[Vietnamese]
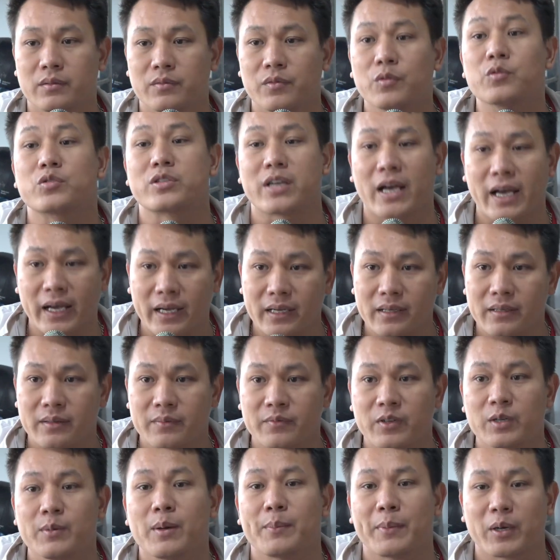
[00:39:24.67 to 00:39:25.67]
vùng xá
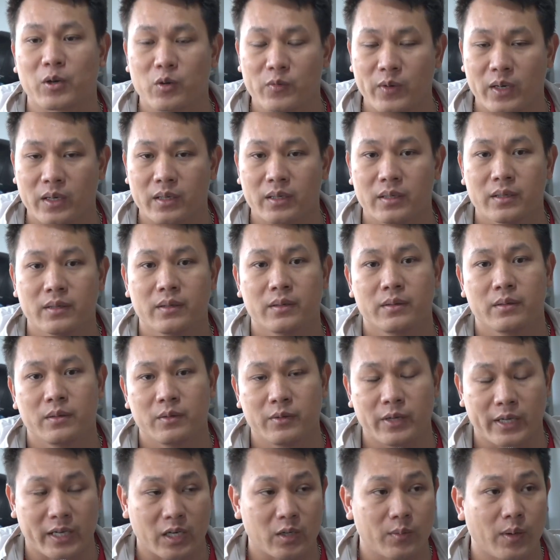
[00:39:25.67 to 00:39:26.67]
nhất là khu vực
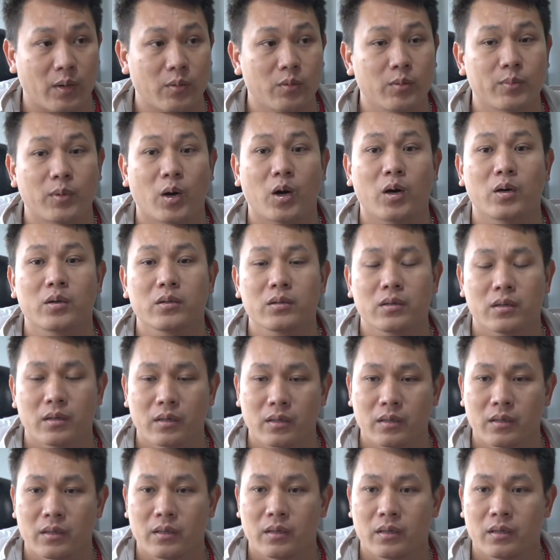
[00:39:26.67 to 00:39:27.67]
về các đội bóng hôm đó
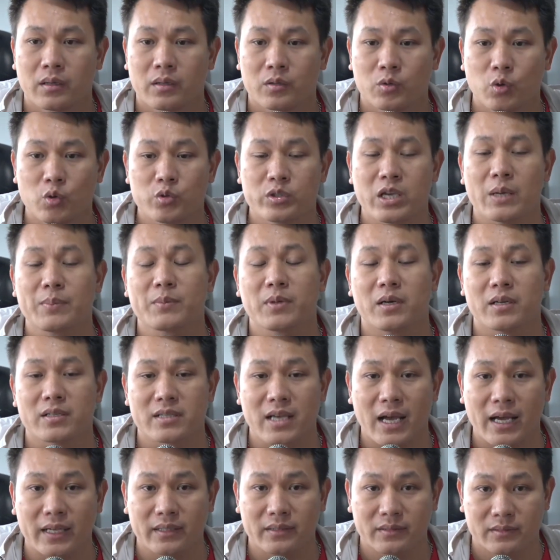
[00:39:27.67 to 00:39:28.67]
thu xếp thời
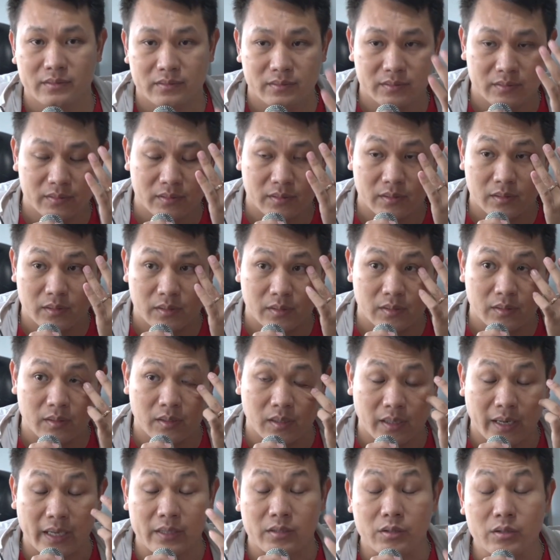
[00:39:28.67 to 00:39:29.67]
gian
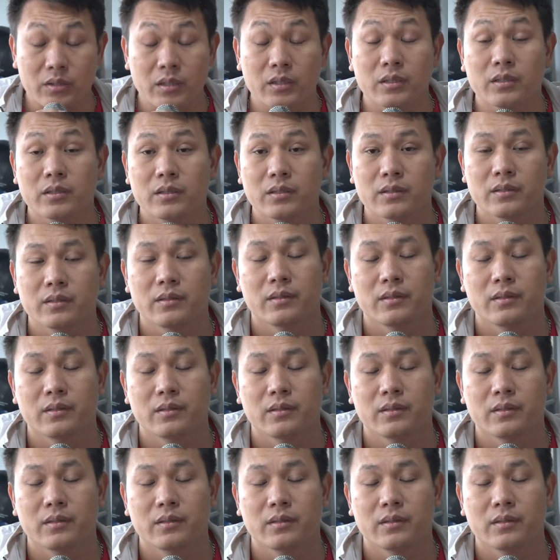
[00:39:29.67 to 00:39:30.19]
ngày thứ tư